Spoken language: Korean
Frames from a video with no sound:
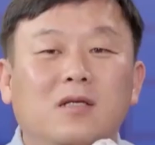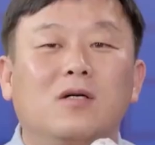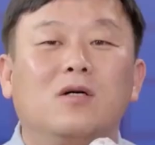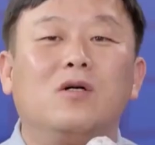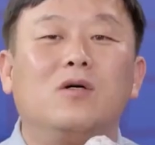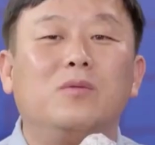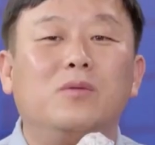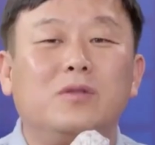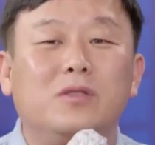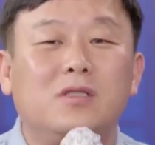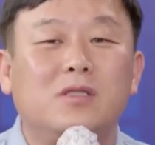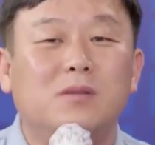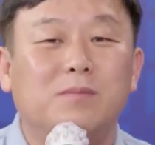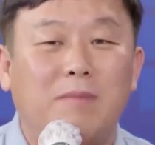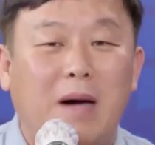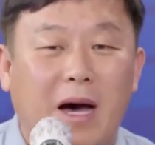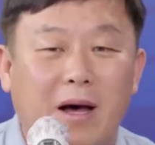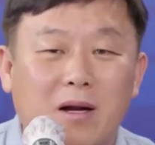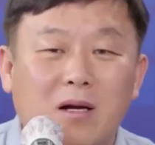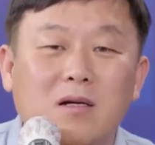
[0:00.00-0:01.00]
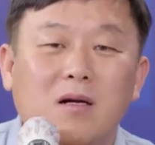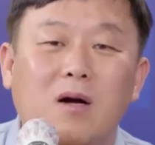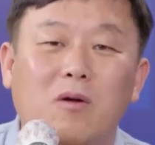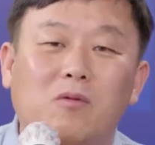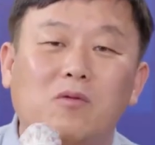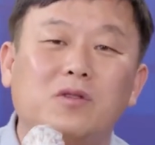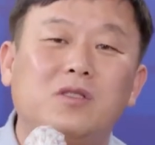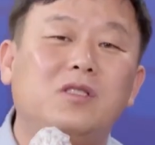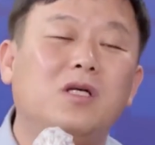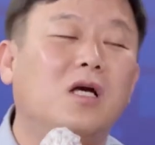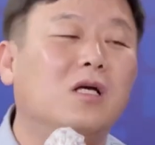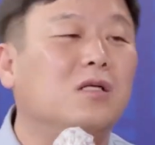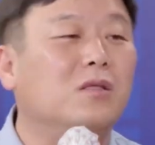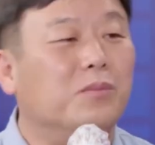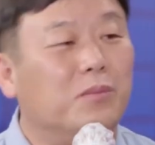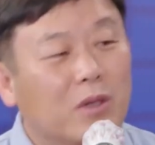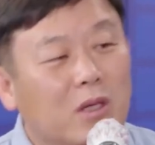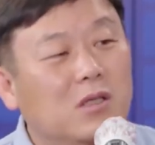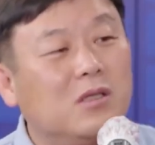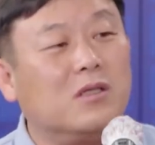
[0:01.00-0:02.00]
여러분 지금 만원 갖고 시장에서
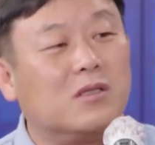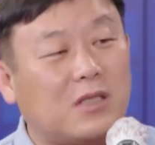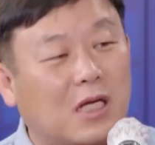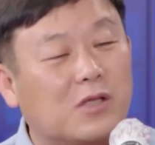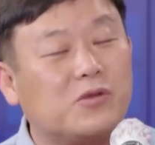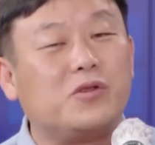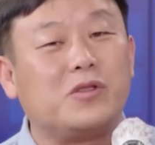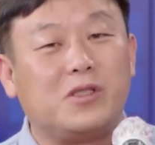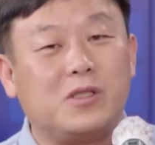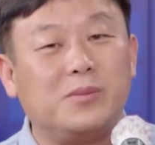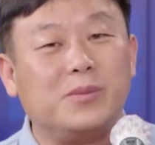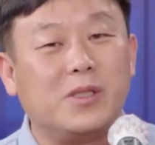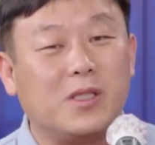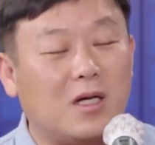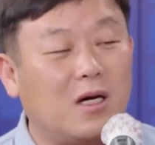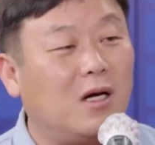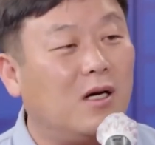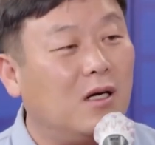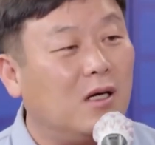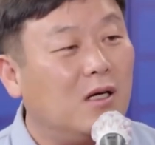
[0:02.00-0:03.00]
뭘 더 살 수 있습니까?